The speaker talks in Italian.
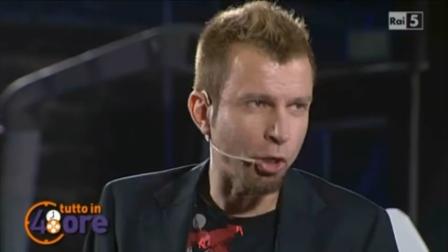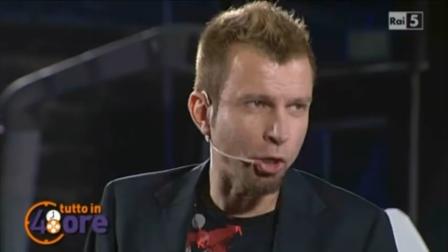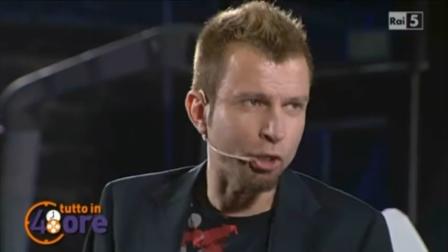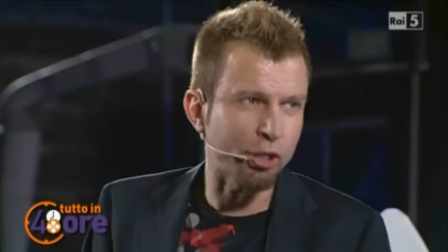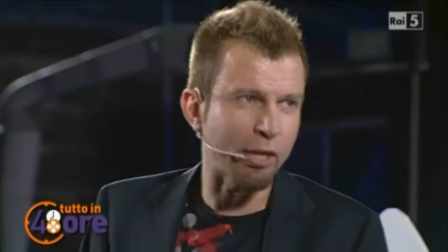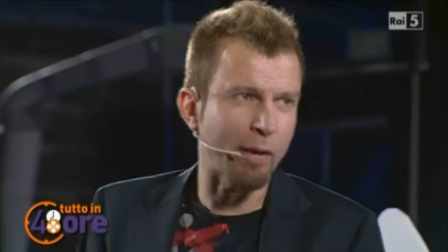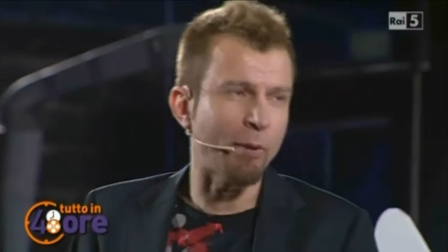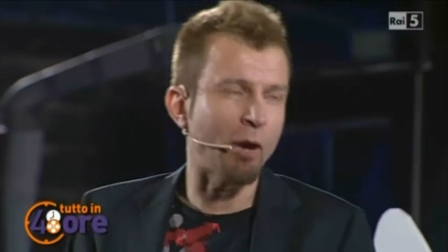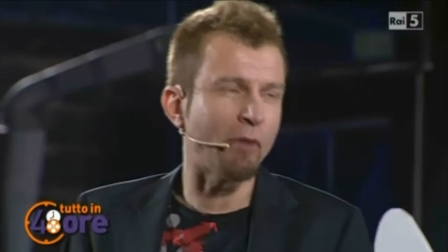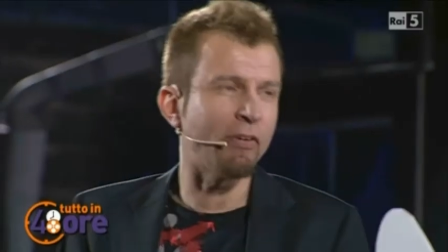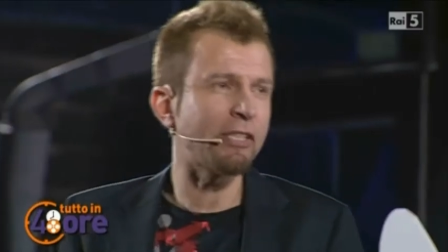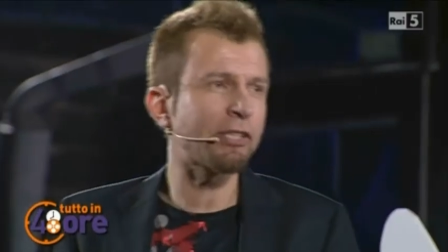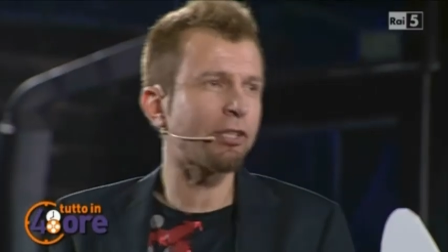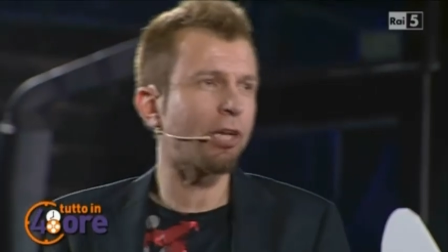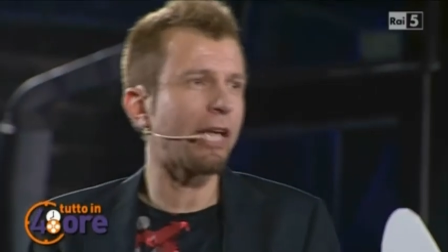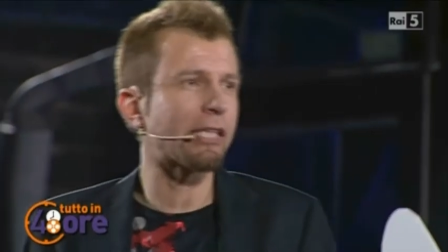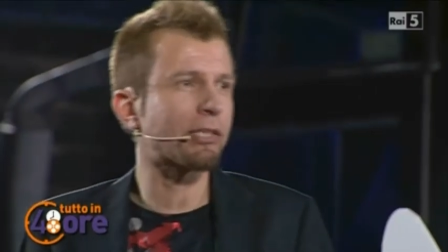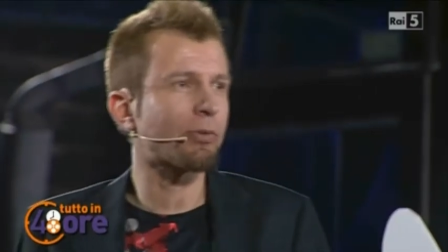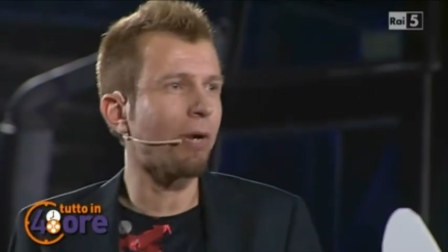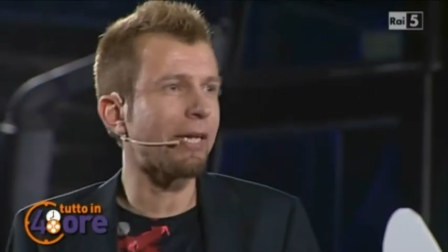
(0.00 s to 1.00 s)
corto che abbiamo visto,
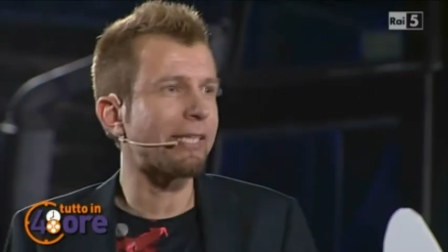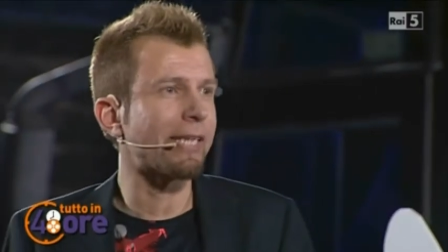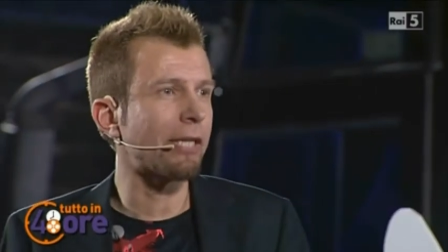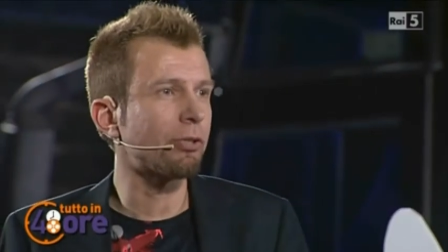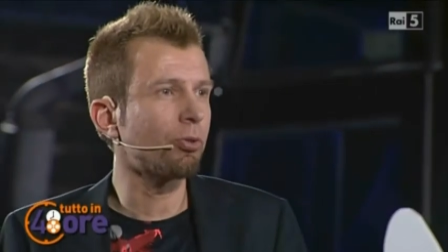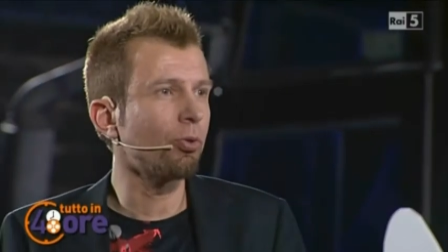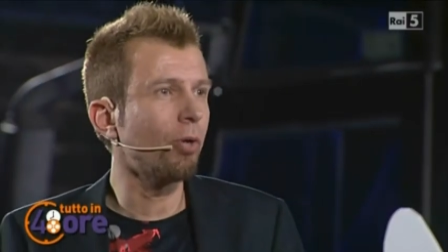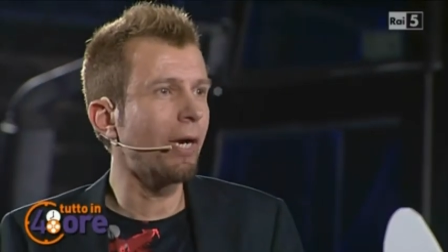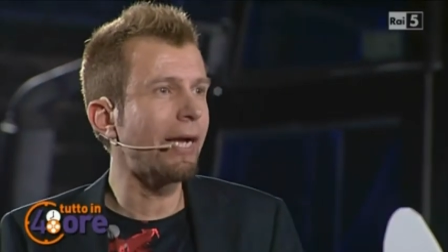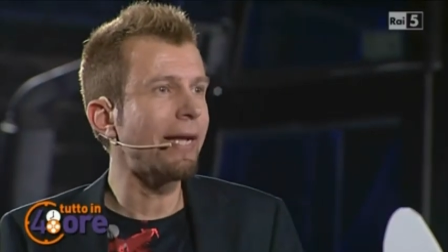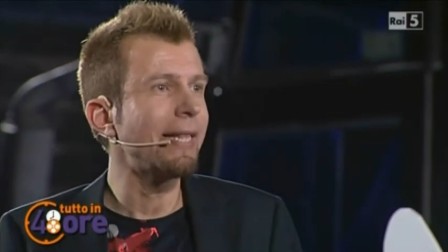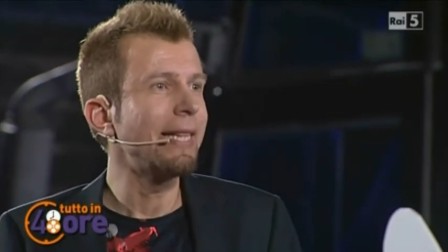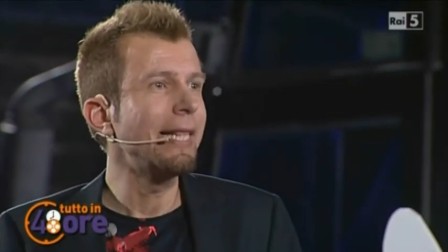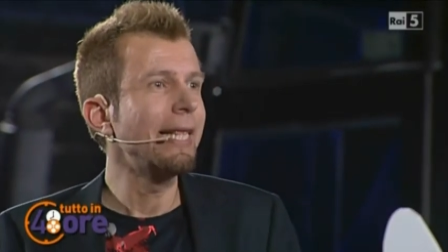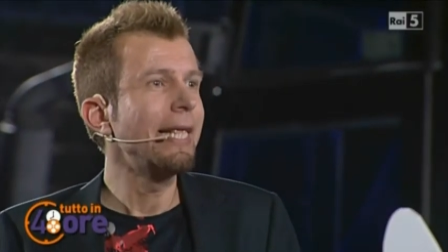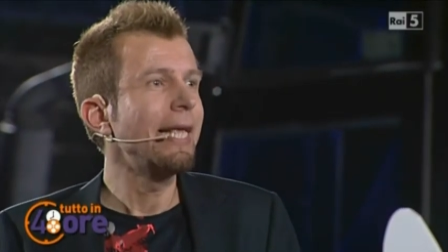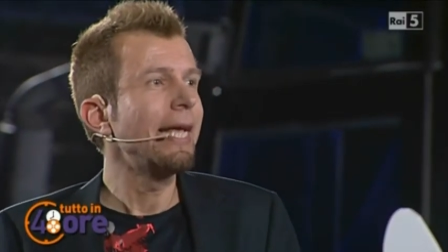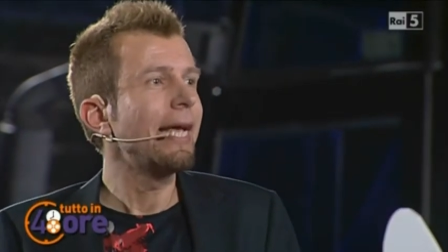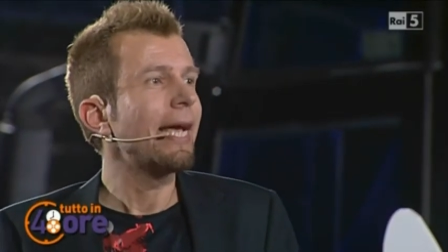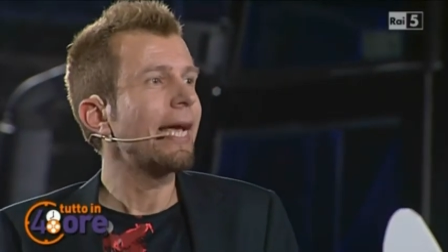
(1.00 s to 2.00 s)
la squadra 2
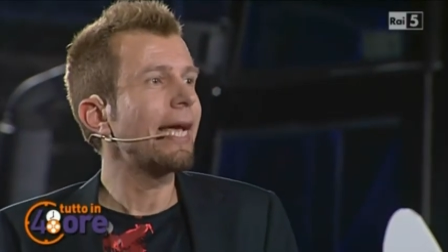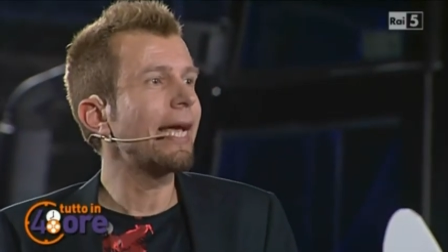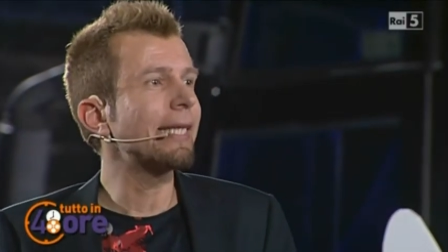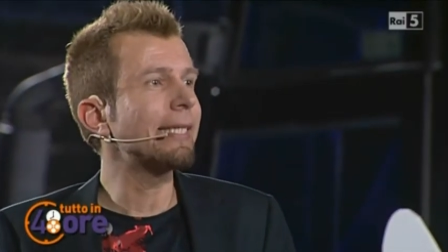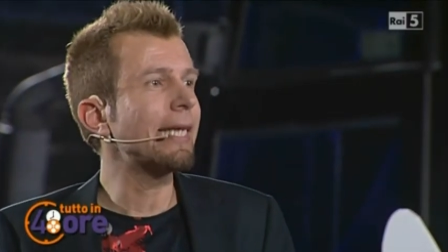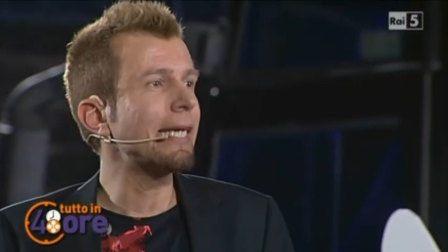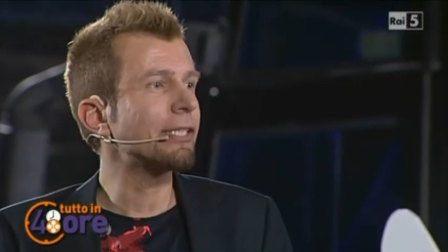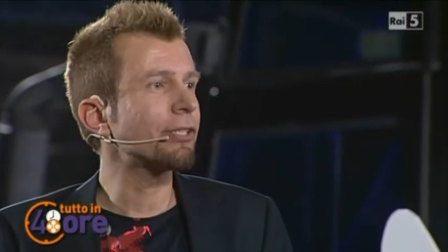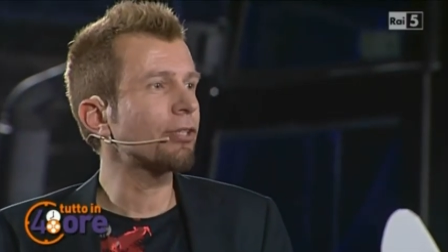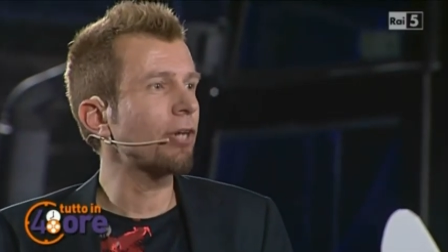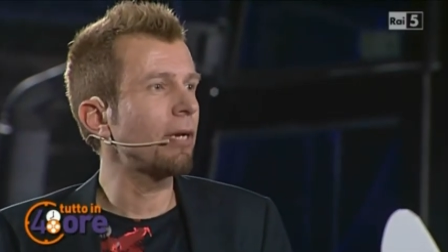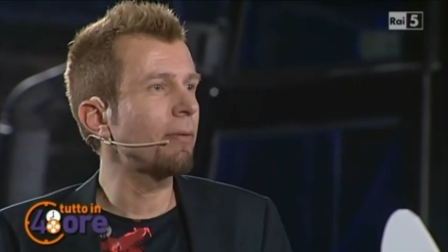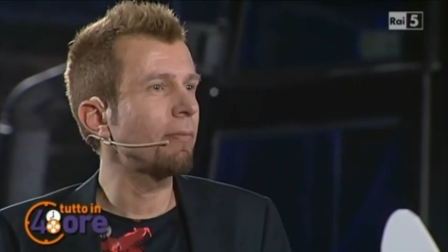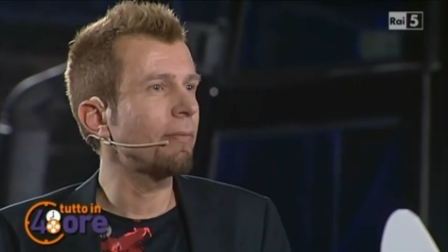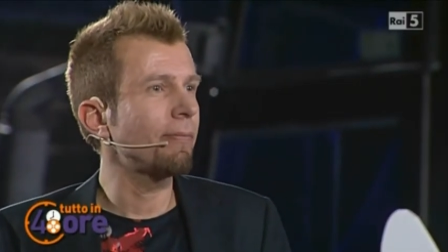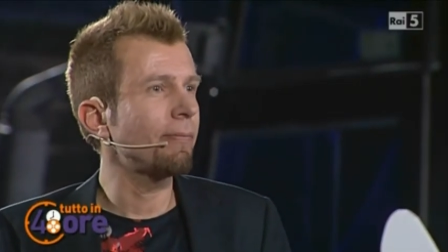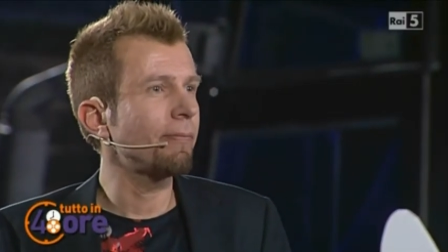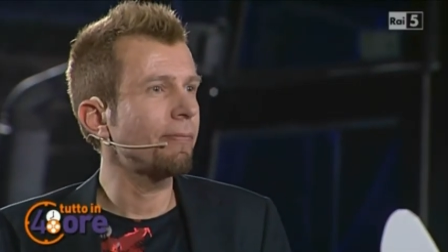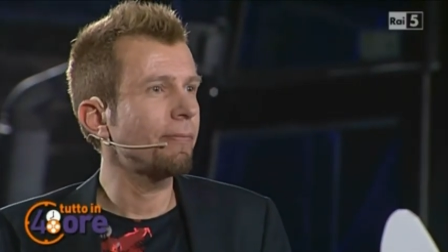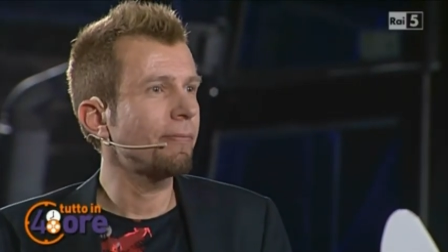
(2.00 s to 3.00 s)
e adesso Chiediamo a
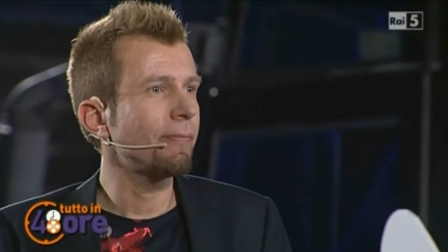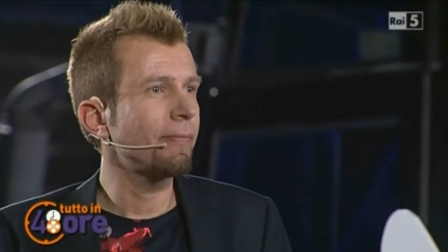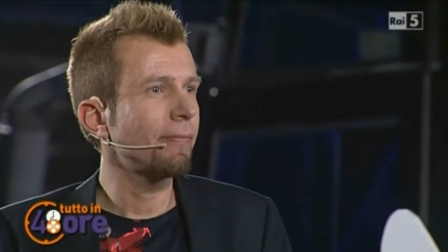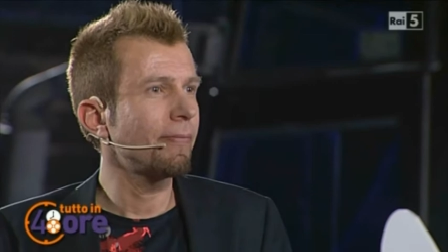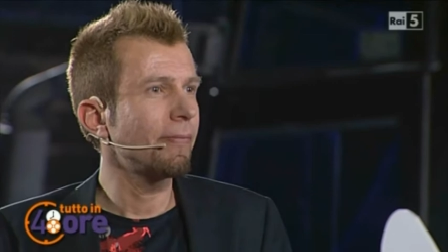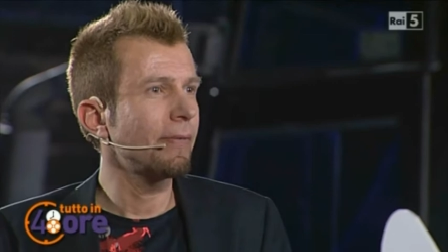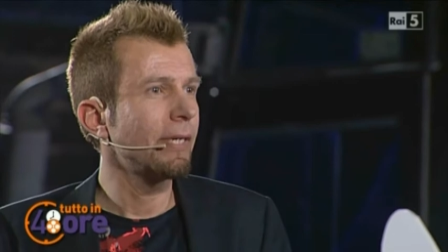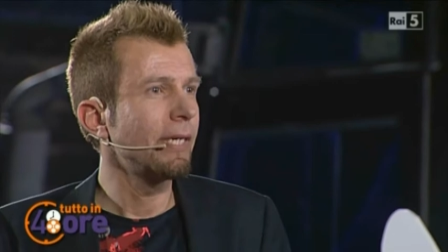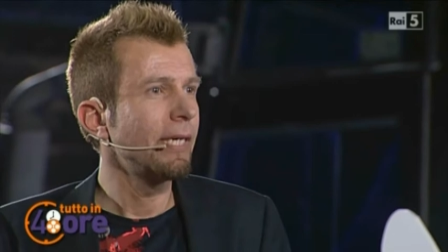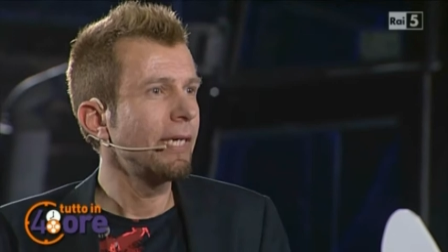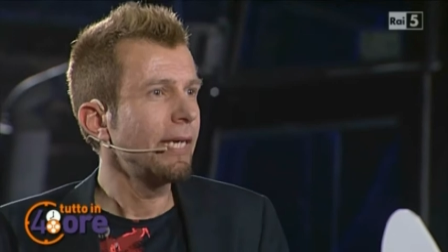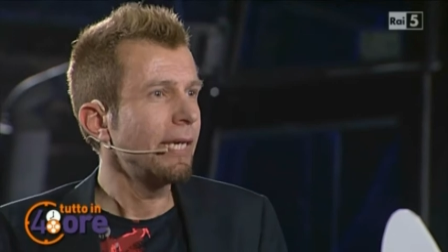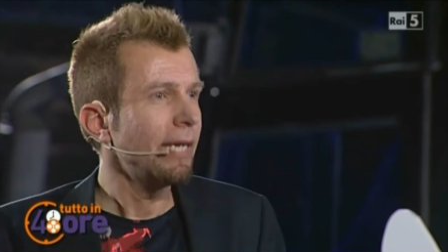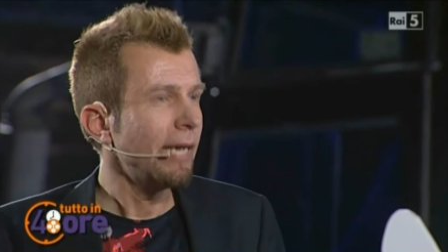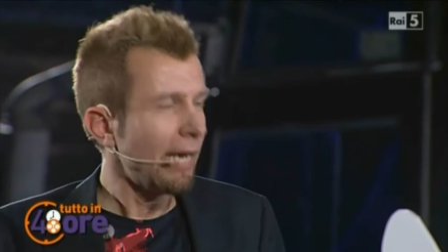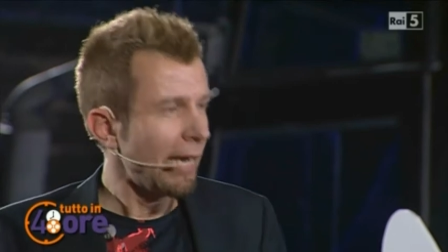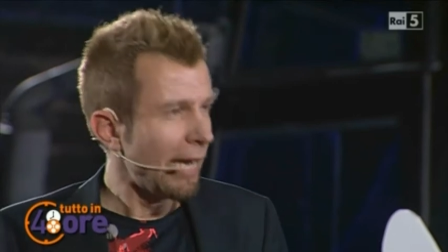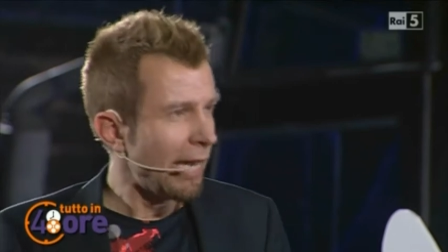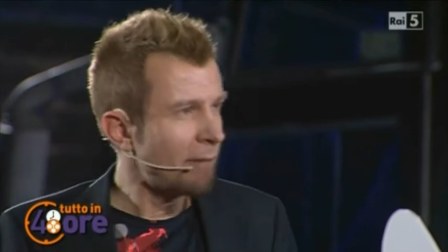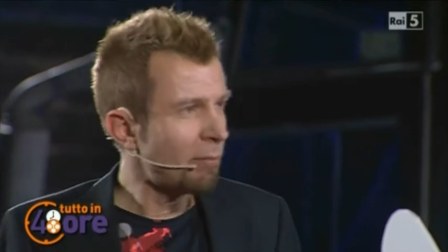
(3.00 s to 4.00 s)
Riccardo Severi che
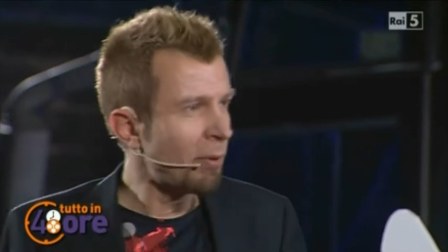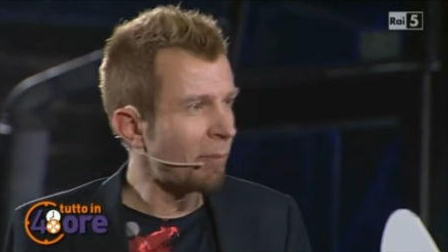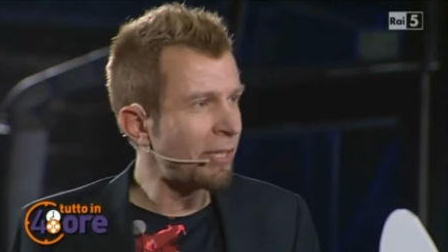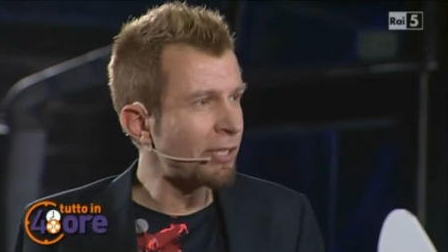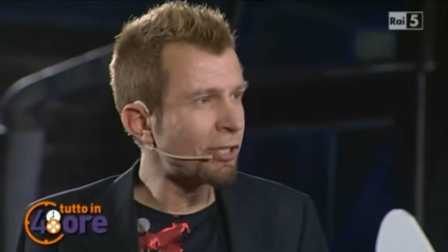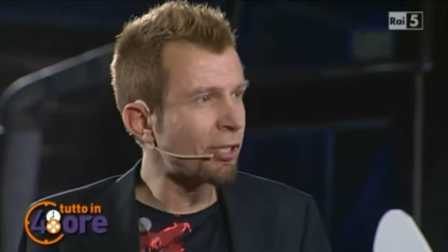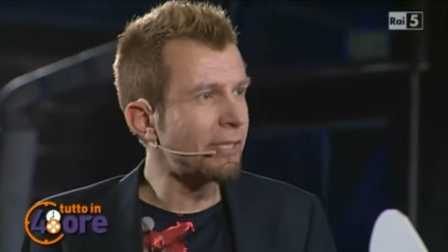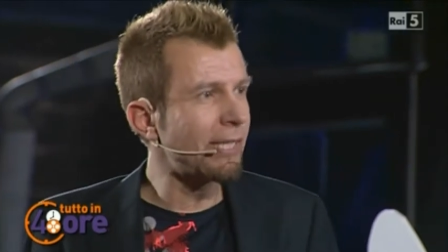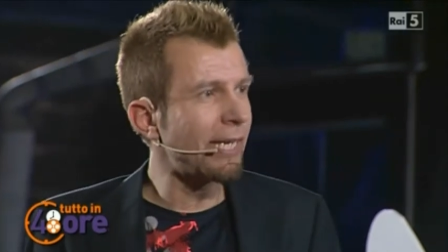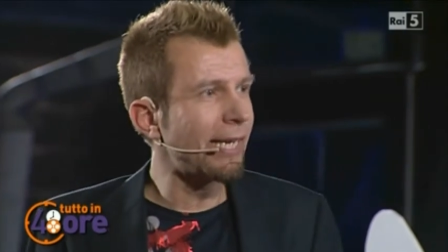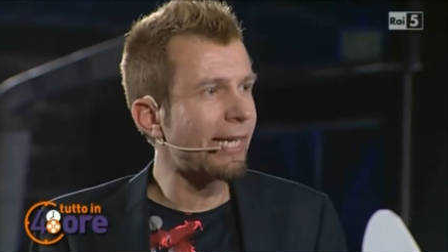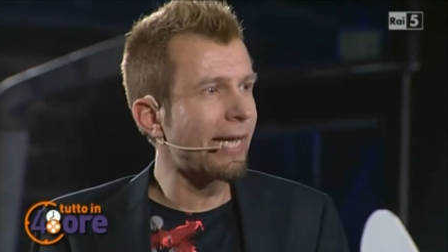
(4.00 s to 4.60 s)
cosa è il momento a chi di